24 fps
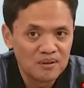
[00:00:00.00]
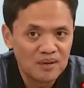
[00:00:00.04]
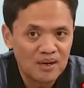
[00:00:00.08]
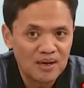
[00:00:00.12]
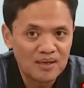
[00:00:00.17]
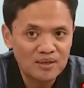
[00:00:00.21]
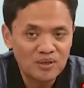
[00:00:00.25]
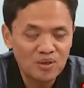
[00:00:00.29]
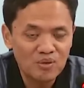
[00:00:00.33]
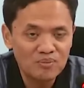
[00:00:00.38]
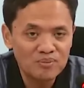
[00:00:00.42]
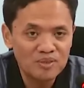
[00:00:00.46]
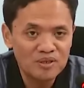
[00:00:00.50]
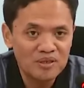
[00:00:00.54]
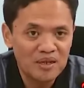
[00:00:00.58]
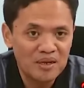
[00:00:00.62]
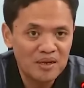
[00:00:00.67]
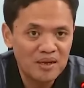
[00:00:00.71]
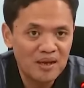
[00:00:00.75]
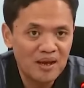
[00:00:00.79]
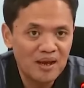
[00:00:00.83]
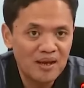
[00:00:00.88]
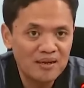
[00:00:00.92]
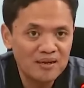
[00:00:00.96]
Atau
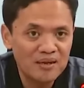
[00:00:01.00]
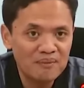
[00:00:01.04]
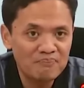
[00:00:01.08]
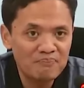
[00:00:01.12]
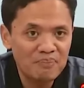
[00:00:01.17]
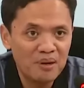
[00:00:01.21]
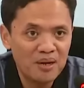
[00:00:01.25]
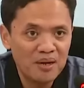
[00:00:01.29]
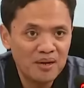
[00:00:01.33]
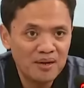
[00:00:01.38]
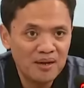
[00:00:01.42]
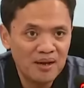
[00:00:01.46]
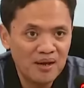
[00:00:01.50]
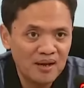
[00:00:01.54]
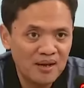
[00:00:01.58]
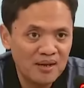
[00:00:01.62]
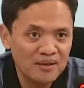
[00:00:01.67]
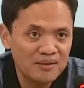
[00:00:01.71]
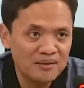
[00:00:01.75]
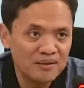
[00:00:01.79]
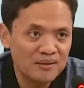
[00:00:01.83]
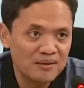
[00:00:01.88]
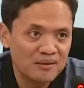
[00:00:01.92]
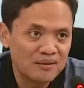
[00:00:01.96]
misalnya ada
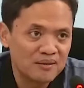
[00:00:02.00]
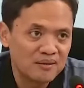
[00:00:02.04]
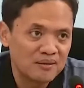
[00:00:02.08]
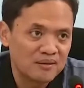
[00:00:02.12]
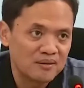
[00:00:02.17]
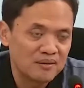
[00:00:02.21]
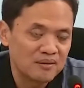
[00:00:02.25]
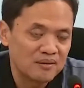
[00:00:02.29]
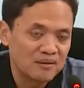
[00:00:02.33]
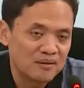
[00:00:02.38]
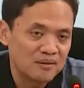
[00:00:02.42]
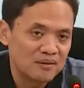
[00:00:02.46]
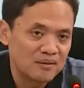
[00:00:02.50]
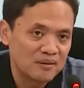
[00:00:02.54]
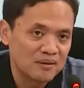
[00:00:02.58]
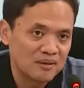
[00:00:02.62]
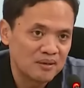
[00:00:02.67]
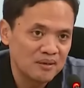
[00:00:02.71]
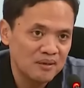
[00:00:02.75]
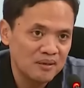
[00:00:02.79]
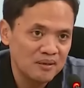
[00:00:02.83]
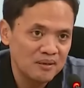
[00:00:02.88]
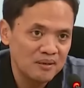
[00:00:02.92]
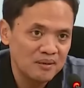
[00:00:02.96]
pengerahan
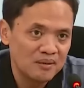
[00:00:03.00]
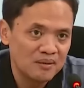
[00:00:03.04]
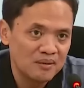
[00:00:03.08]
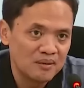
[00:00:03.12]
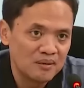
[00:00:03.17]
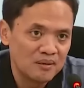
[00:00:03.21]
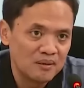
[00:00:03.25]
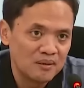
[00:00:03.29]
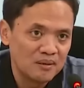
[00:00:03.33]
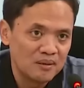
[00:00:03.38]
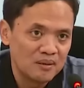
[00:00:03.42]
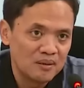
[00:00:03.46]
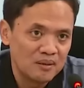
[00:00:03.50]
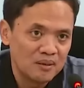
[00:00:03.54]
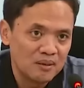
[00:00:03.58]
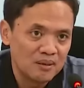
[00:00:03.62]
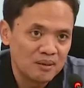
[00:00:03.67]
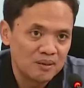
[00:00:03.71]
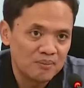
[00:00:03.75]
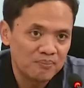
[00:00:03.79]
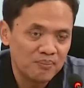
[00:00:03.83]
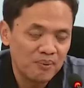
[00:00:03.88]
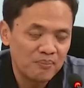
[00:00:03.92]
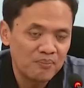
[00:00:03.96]
ya
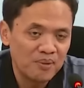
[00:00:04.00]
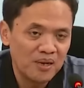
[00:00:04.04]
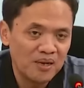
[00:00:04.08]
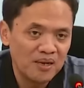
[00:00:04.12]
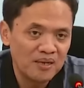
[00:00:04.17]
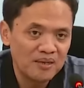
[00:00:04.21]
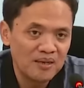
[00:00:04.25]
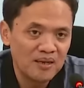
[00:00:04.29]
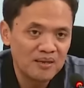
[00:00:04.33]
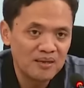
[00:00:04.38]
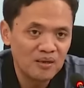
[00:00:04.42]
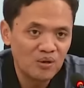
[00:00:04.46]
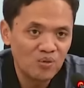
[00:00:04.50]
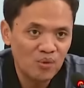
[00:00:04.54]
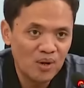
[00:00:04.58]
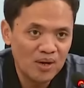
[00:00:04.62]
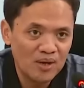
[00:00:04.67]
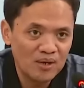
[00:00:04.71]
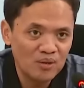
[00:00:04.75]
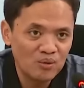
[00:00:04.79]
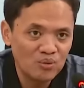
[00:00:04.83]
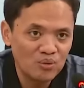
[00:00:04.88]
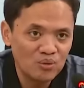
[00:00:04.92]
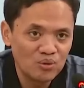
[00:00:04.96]
e, pemilih dari
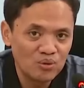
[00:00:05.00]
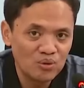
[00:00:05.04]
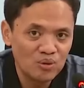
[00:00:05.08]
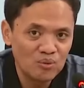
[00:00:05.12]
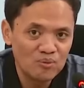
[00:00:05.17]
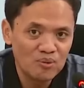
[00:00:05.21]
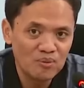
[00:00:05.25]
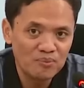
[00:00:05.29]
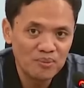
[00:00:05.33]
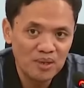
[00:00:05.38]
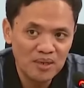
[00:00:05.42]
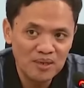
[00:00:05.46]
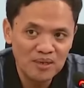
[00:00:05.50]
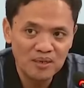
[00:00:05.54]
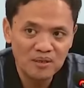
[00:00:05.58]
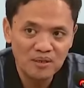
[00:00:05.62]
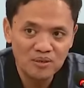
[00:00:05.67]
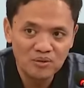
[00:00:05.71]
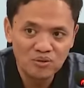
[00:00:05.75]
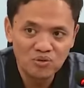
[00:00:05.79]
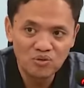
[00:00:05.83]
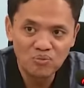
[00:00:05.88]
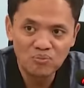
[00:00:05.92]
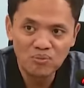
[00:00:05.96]
luar untuk
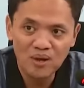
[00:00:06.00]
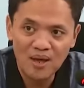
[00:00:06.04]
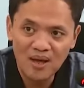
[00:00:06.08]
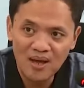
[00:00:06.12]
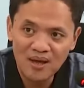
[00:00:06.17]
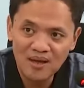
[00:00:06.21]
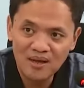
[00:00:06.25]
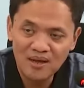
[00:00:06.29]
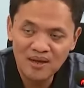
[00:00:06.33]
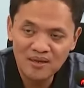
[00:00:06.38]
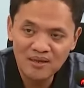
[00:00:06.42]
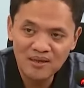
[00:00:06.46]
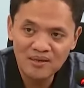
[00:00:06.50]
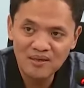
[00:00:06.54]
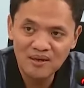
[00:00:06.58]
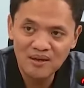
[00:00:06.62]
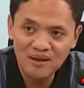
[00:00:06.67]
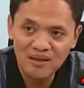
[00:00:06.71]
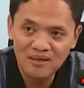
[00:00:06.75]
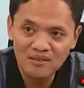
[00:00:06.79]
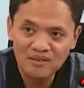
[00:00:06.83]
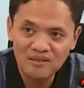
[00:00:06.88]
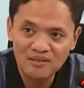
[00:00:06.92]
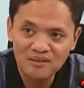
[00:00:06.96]
memilih jumlah angkanya
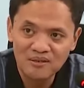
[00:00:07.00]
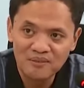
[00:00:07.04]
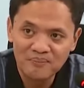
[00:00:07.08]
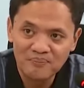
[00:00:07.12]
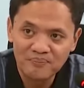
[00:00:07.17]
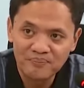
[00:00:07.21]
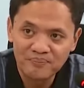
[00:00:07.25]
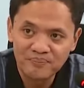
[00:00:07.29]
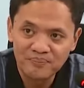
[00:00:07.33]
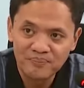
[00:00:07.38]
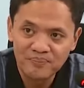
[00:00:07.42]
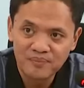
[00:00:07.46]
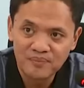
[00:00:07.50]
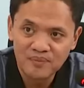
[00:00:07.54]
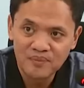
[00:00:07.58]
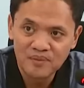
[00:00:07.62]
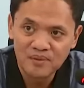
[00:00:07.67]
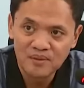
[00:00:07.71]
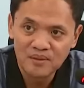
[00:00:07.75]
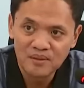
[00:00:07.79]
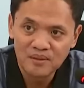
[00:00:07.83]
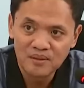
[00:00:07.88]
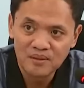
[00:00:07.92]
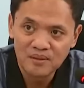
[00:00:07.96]
jelas.
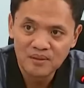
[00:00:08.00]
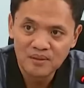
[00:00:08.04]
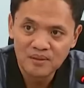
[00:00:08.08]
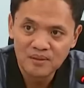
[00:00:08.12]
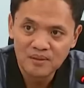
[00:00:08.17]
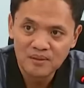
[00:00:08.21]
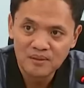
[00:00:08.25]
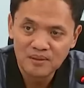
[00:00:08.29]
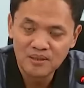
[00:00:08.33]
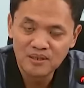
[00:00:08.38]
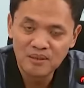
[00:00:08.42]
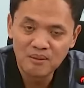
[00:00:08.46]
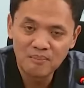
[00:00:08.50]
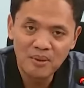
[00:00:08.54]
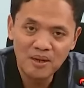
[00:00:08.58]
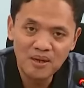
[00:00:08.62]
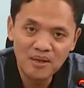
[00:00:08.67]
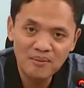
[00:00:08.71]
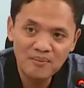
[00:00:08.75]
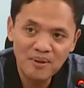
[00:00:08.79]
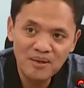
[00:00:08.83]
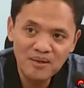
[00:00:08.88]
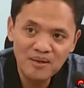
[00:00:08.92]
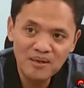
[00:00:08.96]
Ya,
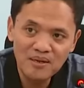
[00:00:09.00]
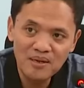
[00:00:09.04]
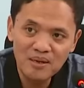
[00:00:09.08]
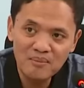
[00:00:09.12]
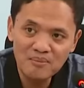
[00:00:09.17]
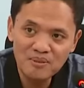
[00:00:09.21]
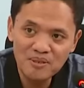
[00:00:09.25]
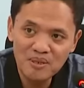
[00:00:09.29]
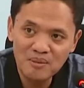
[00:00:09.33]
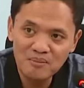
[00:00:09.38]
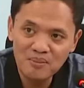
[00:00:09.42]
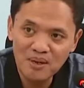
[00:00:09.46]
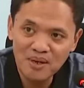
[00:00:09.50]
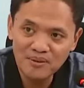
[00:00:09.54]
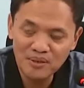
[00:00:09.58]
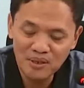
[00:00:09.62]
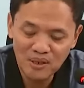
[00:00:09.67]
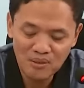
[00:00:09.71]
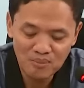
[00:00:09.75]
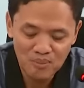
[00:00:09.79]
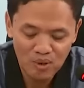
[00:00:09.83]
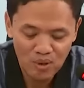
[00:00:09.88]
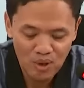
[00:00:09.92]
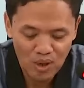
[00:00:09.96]
bagaimana dia bisa
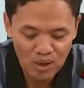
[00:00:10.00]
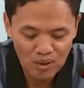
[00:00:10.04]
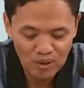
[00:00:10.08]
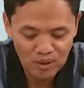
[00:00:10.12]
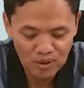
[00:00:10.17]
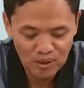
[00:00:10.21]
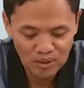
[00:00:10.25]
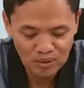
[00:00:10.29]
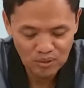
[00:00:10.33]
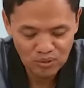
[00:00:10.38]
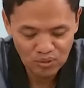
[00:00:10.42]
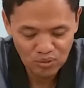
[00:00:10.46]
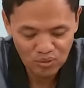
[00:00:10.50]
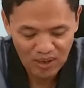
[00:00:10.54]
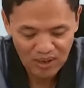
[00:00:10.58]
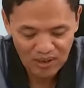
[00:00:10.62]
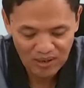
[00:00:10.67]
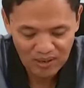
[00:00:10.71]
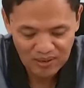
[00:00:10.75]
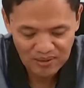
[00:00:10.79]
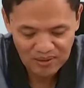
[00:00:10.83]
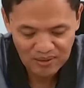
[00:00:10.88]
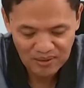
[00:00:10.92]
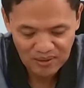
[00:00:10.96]
mengatakan bahwa ada
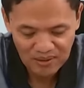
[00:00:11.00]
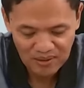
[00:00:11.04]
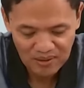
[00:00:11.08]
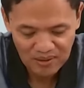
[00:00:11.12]
kecurangan